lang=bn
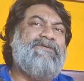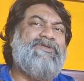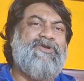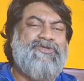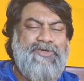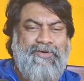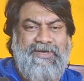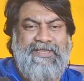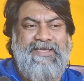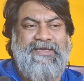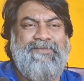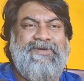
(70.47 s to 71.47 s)
দর্শকরা
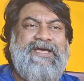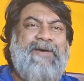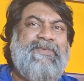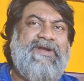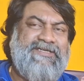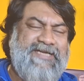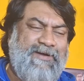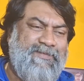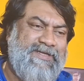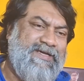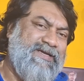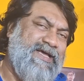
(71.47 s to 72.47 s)
দেখবে আপনারা
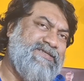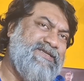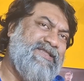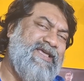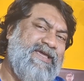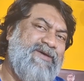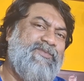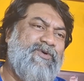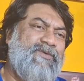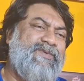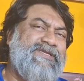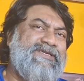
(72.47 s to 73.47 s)
সাংবাদিকরা আছে দেখে
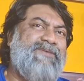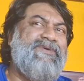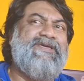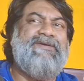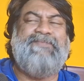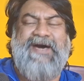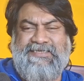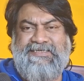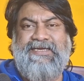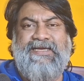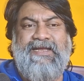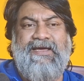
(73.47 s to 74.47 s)
বলবেন যে আমি কি
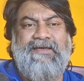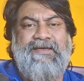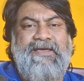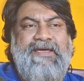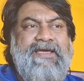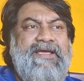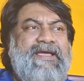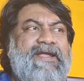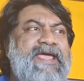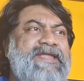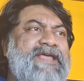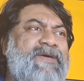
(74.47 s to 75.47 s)
পারছি কিনা
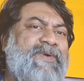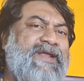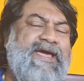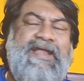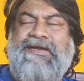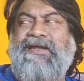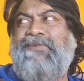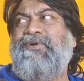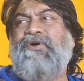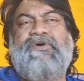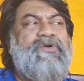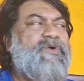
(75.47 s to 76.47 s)
কারণ এই টাইপের ক্যারেক্টার আমি
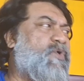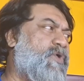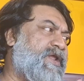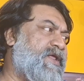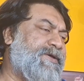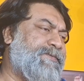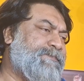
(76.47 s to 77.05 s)
কখনো করি না